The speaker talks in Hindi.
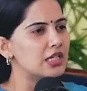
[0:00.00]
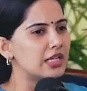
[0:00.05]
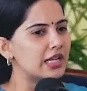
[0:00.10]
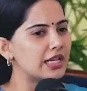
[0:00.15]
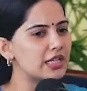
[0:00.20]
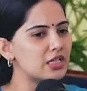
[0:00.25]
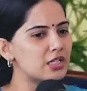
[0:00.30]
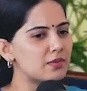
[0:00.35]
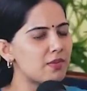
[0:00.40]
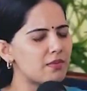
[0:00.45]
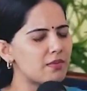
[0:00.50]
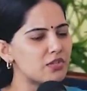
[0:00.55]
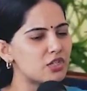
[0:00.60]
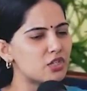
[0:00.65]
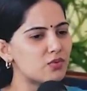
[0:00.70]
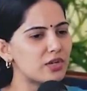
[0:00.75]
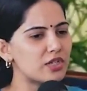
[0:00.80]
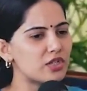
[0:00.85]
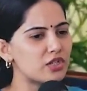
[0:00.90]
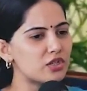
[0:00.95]
लेकिन जब आप
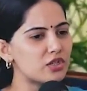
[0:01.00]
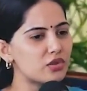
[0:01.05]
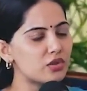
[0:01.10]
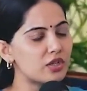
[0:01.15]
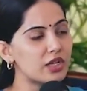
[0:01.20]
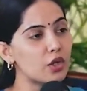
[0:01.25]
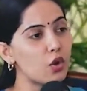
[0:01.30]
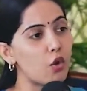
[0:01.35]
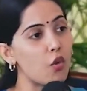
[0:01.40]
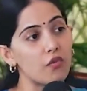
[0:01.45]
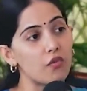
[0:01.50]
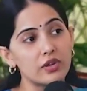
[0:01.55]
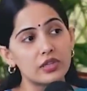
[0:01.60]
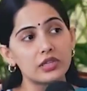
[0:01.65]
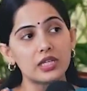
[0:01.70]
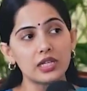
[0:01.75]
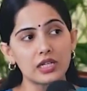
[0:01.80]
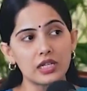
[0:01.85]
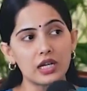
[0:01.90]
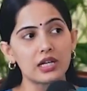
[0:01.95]
सिचुएशंस को लेके
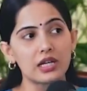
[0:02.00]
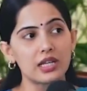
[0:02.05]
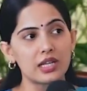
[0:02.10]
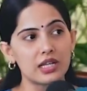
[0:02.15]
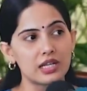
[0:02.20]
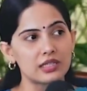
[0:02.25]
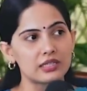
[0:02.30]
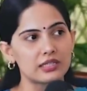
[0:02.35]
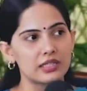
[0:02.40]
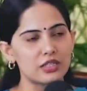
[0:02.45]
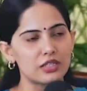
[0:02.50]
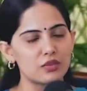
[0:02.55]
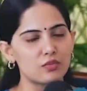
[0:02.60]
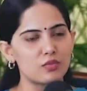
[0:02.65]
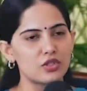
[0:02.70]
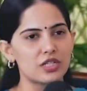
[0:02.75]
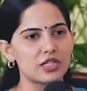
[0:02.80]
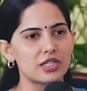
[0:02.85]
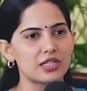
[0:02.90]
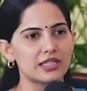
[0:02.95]
ओवरथिंक करने लगते हैं तो
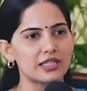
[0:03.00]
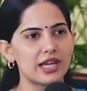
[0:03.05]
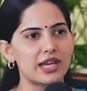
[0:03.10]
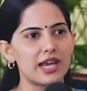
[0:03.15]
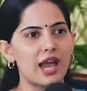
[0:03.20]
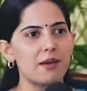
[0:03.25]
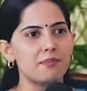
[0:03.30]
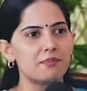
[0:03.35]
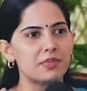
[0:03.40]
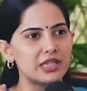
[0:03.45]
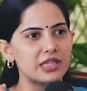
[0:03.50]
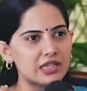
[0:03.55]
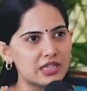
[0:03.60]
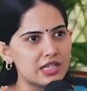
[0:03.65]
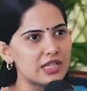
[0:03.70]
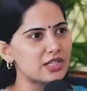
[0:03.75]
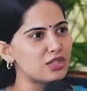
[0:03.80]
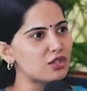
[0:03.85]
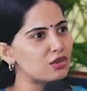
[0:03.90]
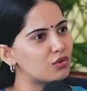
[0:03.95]
मुझे लगता है आप
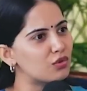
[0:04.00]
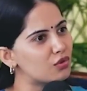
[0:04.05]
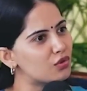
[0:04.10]
इतने से